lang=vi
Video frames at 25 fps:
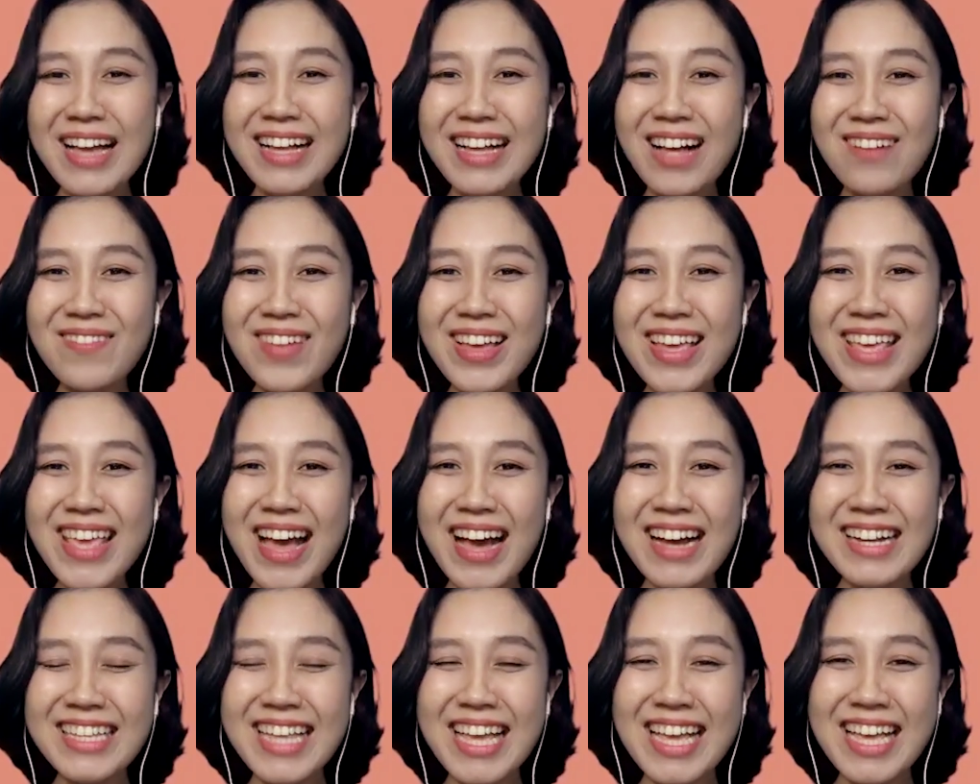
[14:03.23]
Còn bây
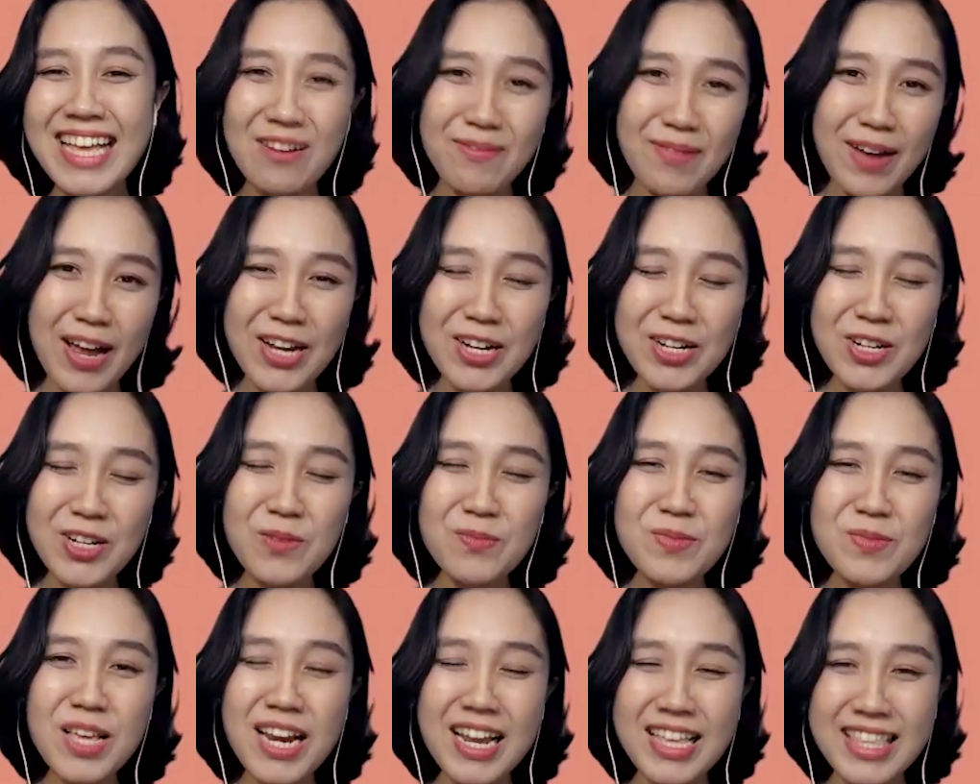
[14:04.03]
giờ thì Ngọc Ánh
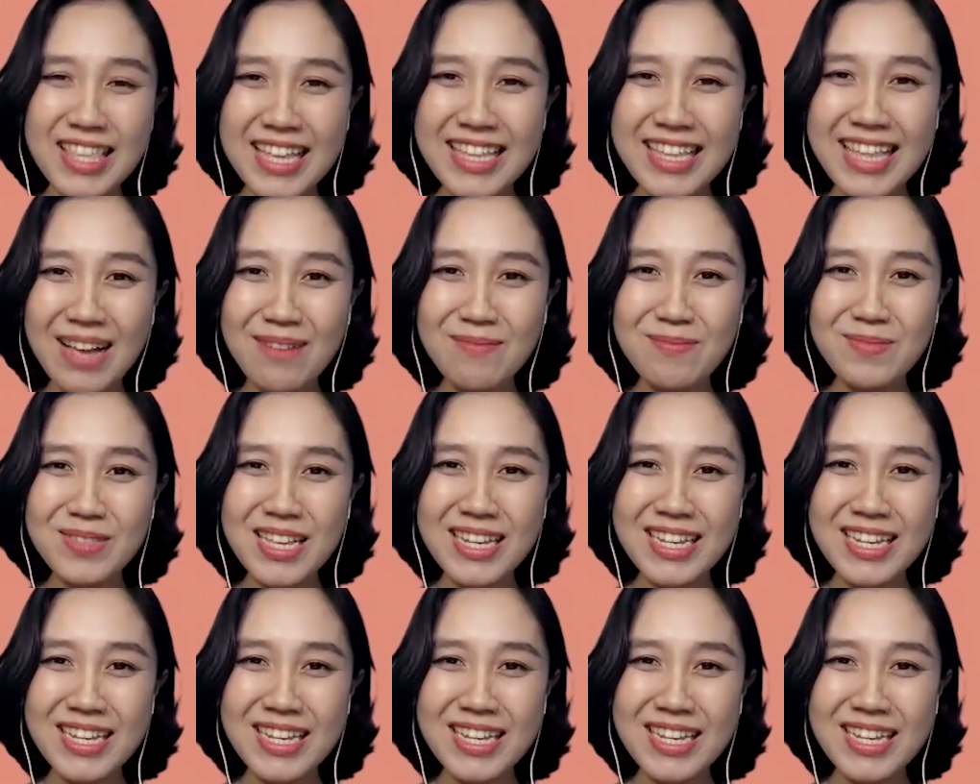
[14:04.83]
cũng như là chị Tâm